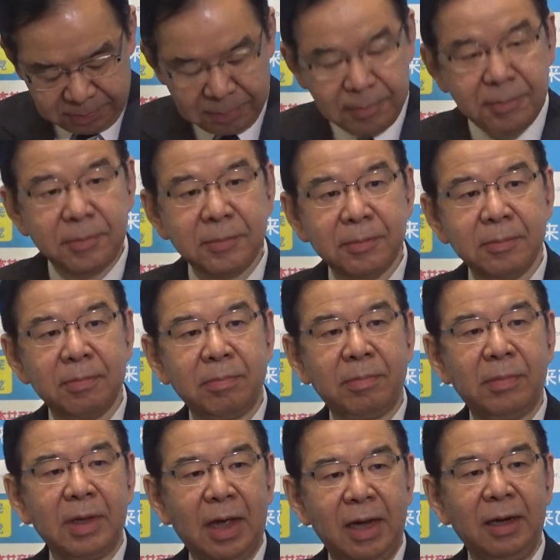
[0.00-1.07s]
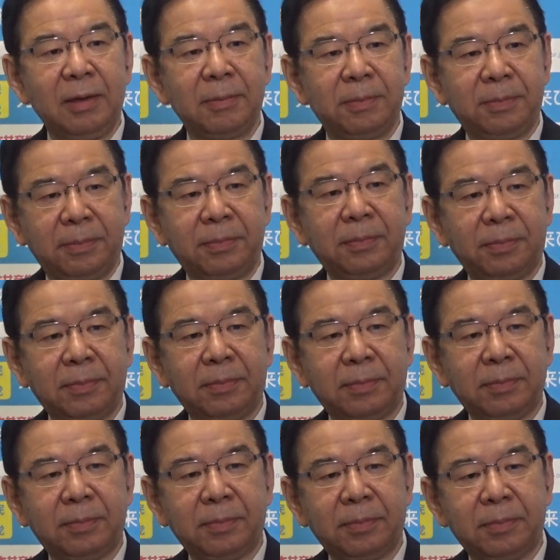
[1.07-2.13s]
はい、えー
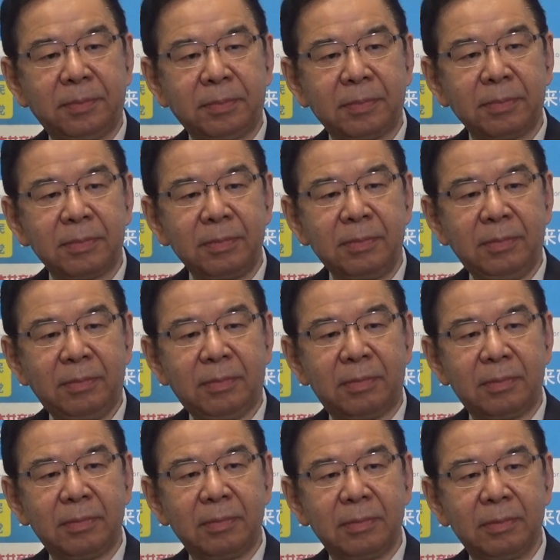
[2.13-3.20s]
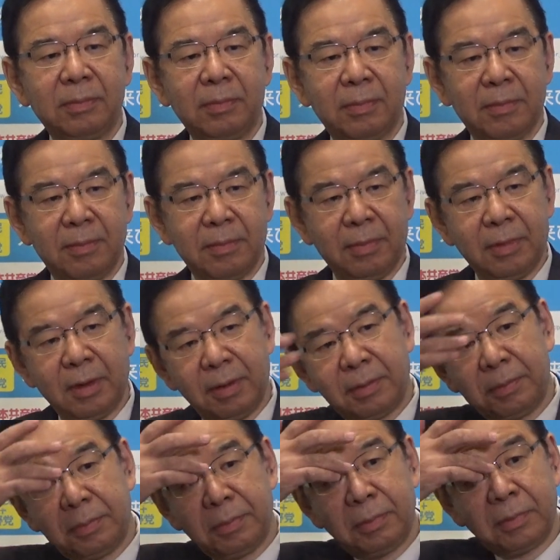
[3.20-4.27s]
と、菅政権、明日で発足
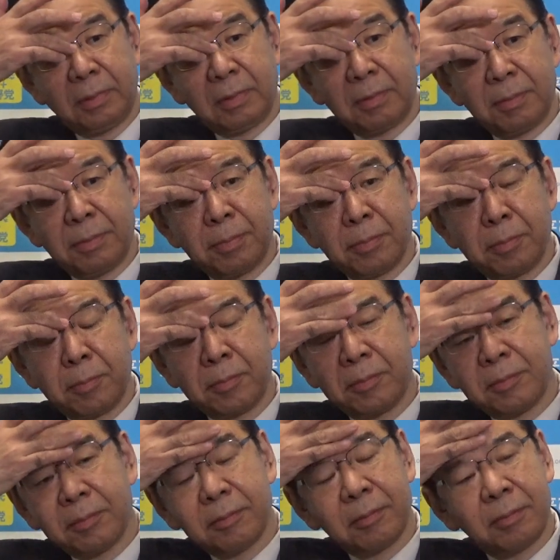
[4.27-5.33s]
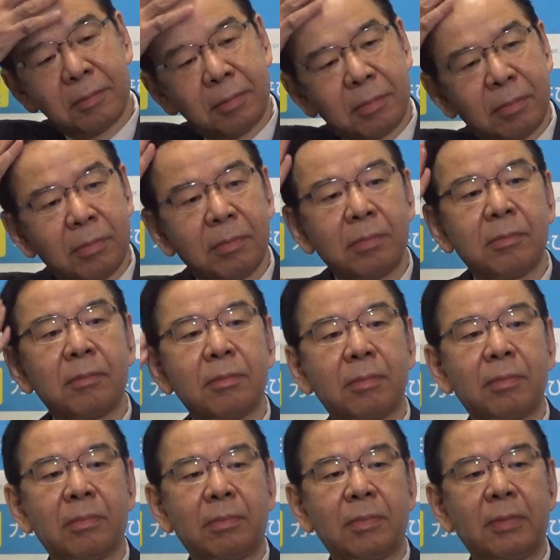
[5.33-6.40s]
1か月ですが、その受
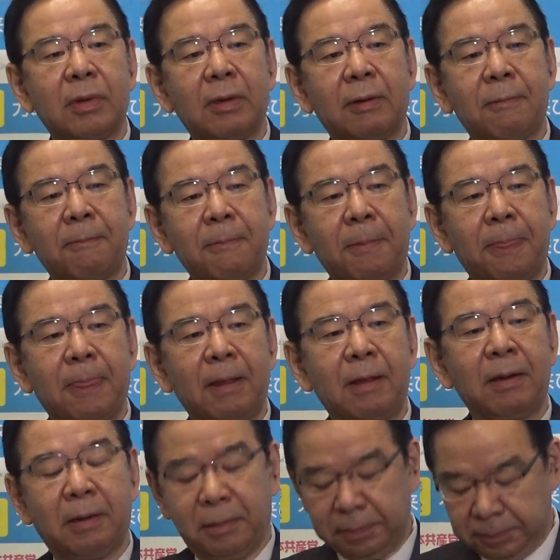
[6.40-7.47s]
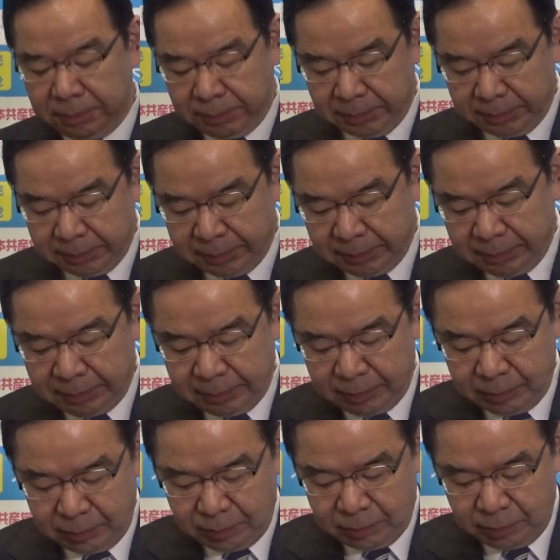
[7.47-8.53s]
け止めを1点ということと、
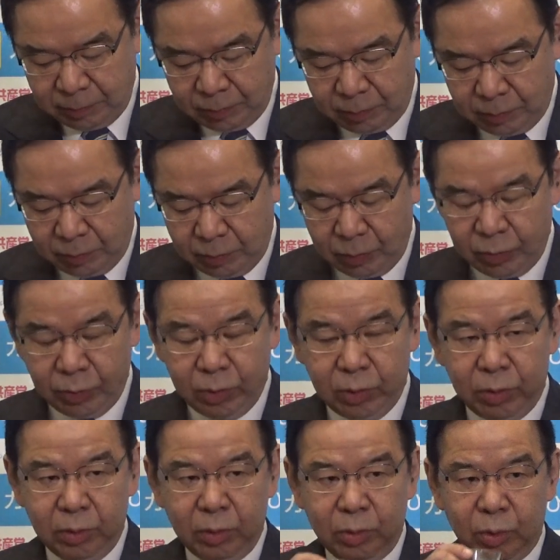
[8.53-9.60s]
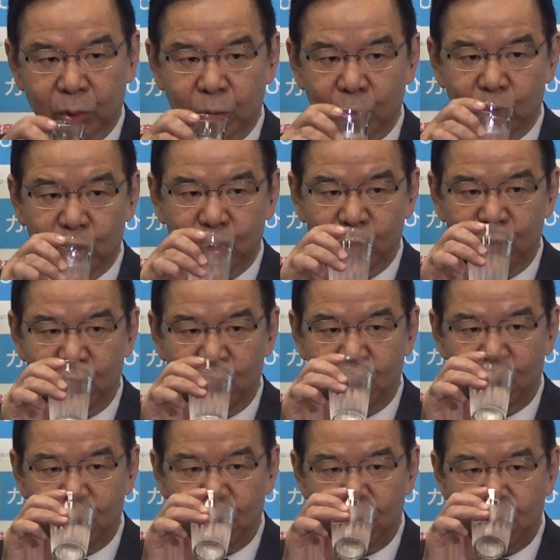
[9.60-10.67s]
えーと、委員長、あるいは共
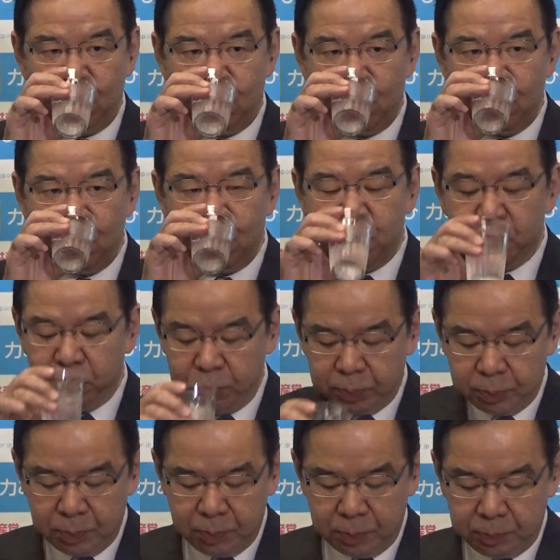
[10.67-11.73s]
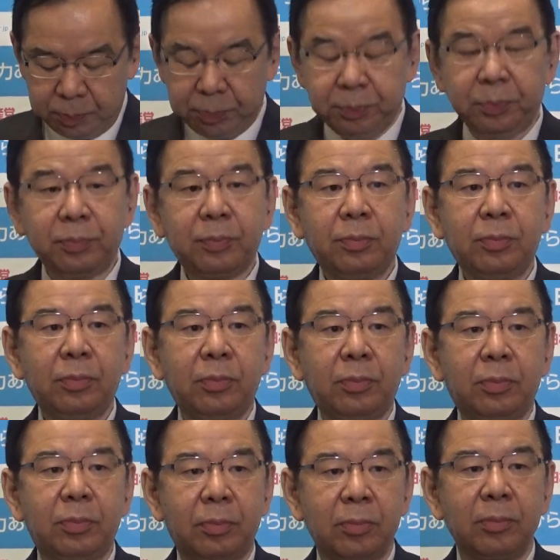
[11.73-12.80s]
産党の幹部が全国を
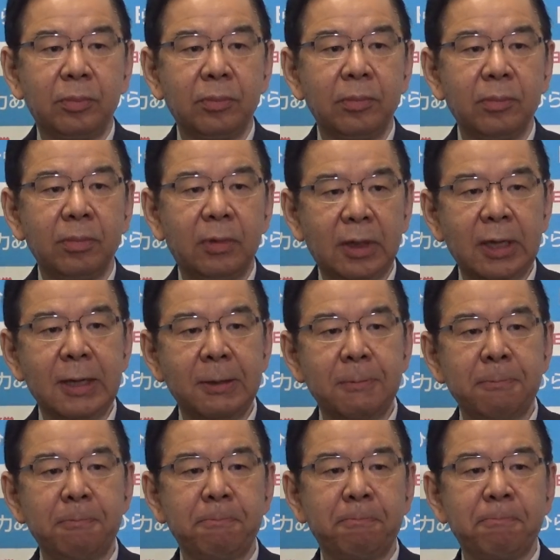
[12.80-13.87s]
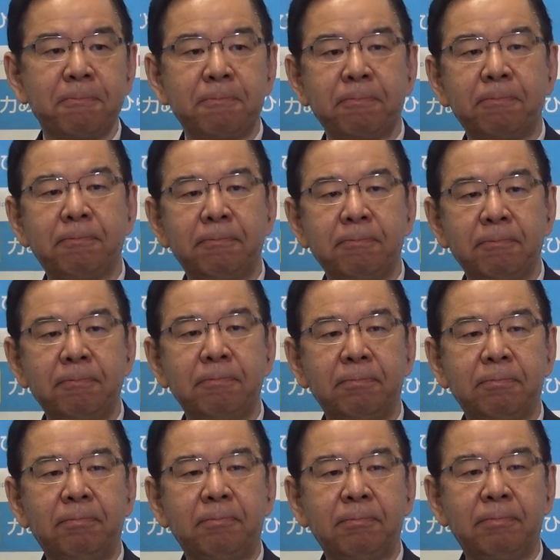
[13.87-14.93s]
回っていますが、その反応、
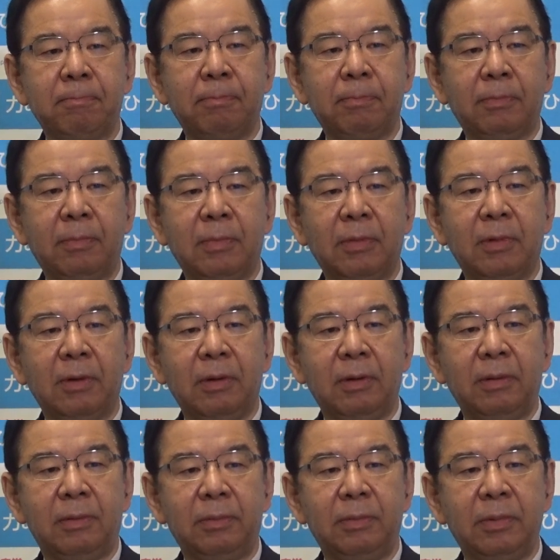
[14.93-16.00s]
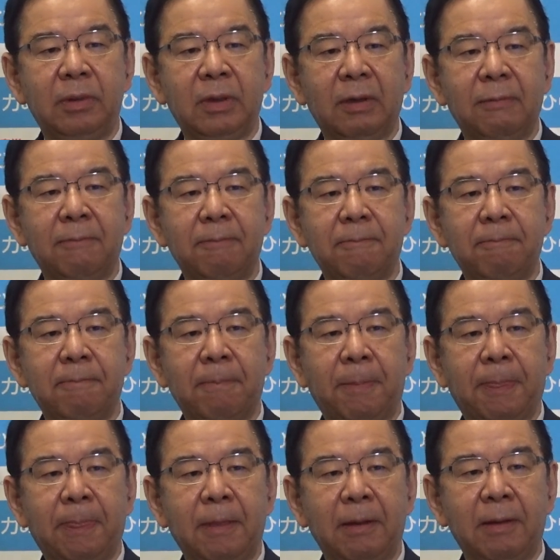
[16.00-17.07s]
政権交代に向けた機運な
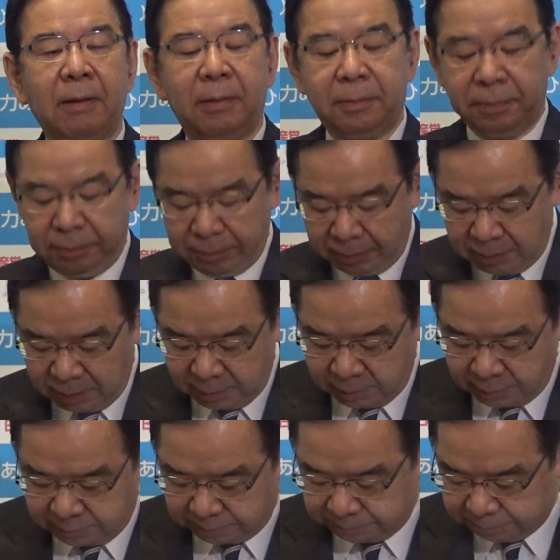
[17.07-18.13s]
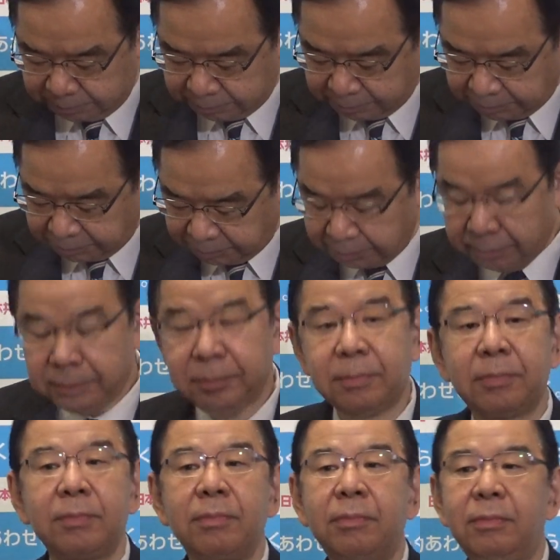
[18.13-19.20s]
どは高まっていると、ご反応をお伺いで
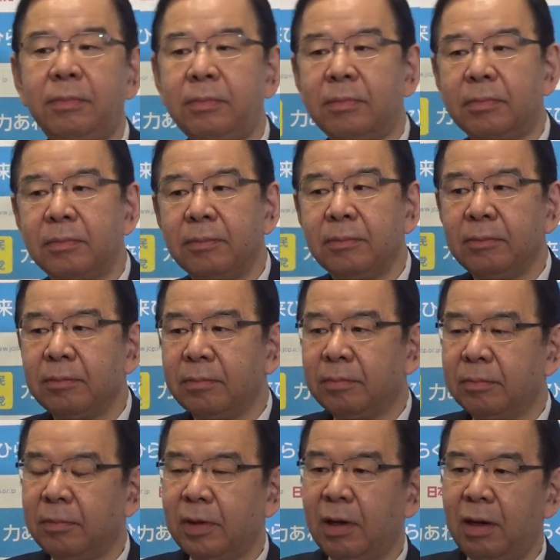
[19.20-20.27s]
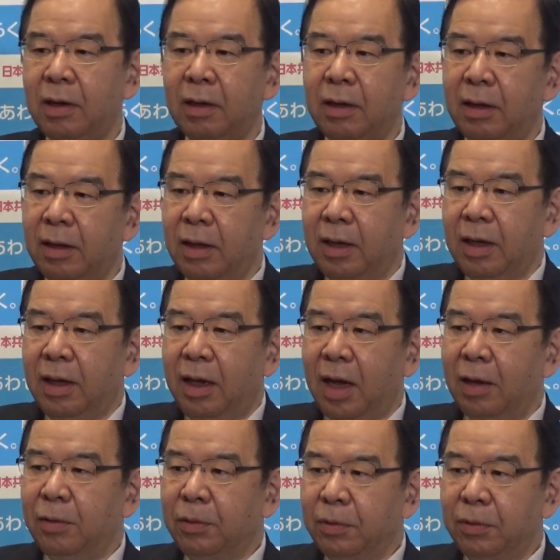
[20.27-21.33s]
きればと思います
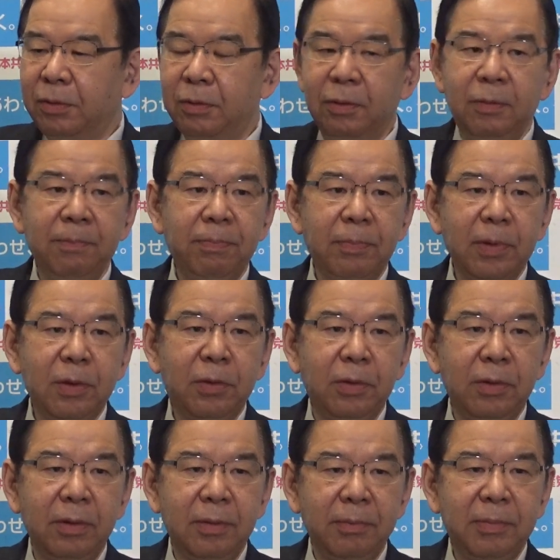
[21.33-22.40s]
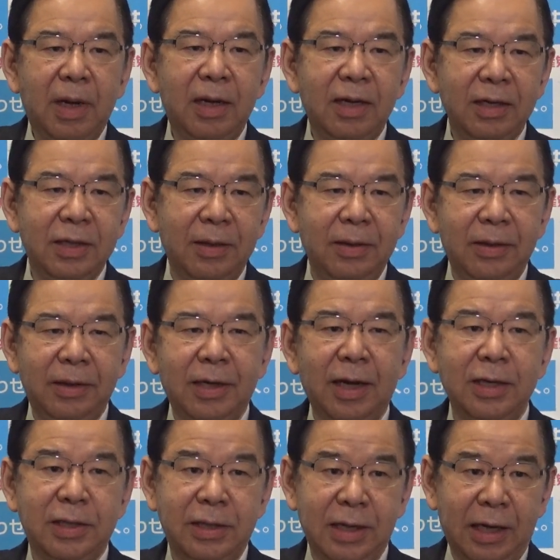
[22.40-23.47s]
あのー、まあ、1か
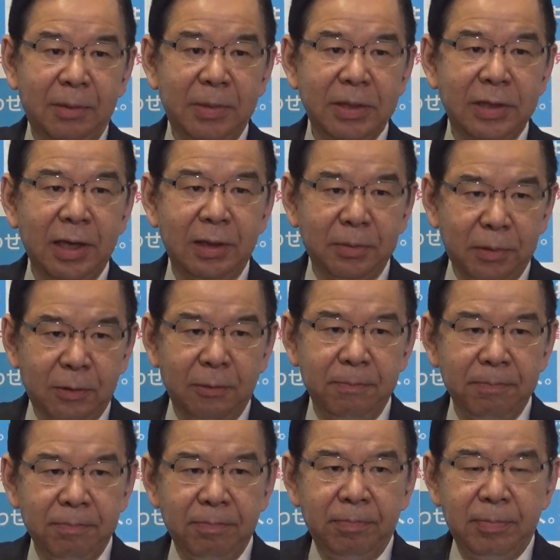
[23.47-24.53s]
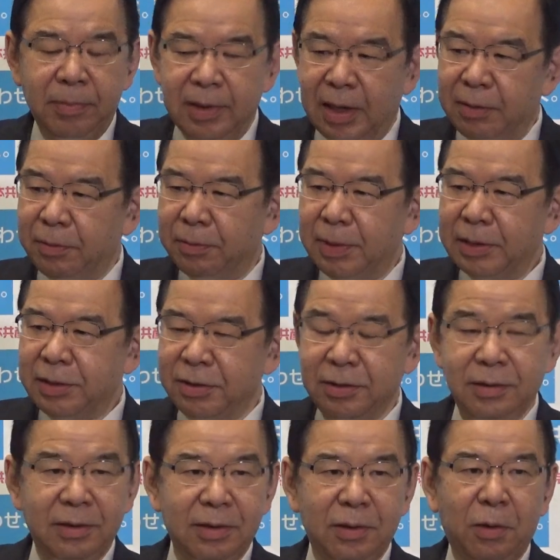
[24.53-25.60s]
月でありますけれども、あのま
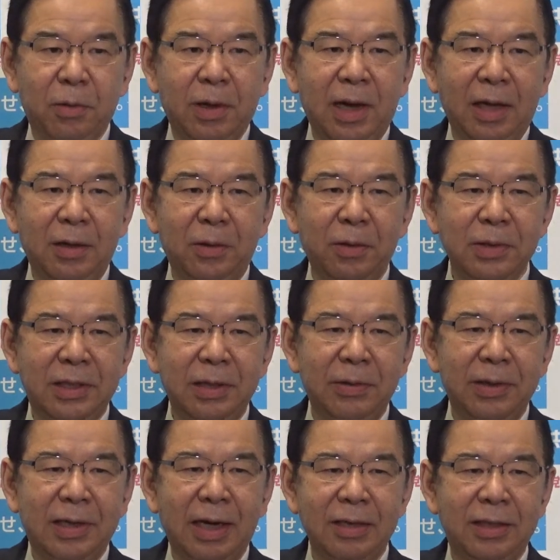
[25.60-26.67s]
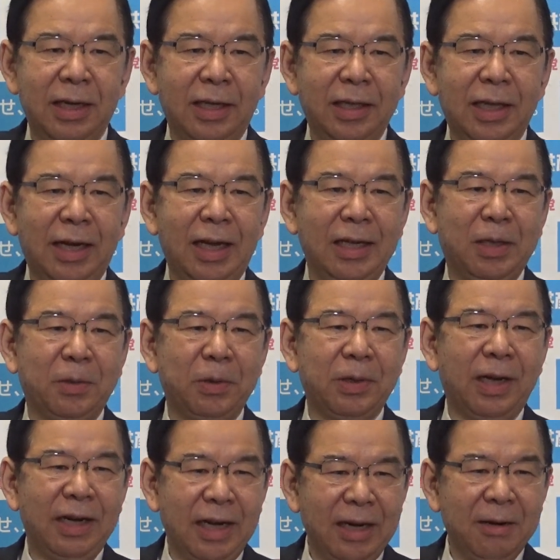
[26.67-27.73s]
ず国会の論戦を1か月やってないというこ
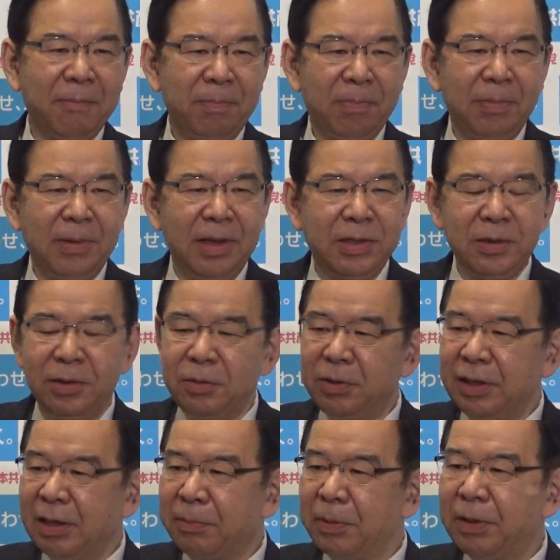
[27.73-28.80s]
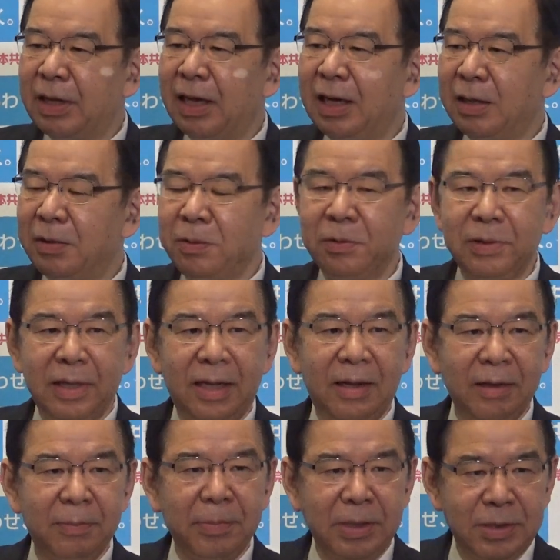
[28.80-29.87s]
とがね、非常に大きな問題だということは、
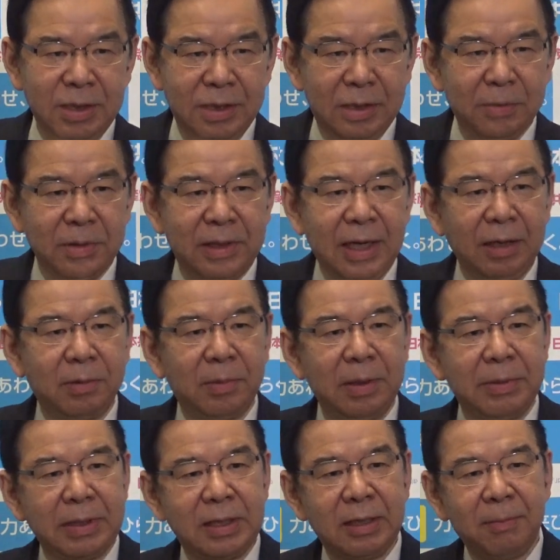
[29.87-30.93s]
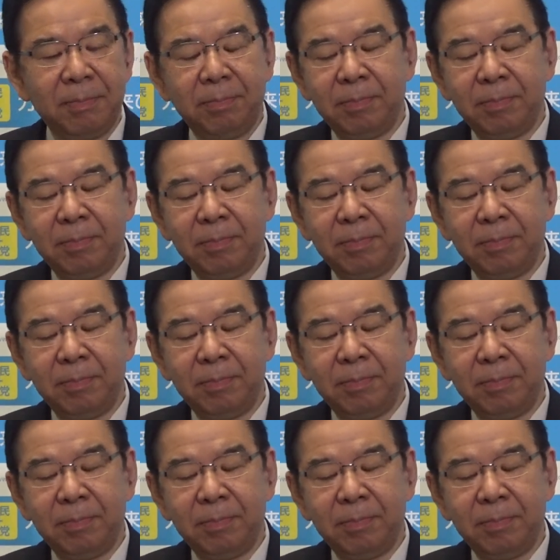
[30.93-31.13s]
まず言っておきたいと思います。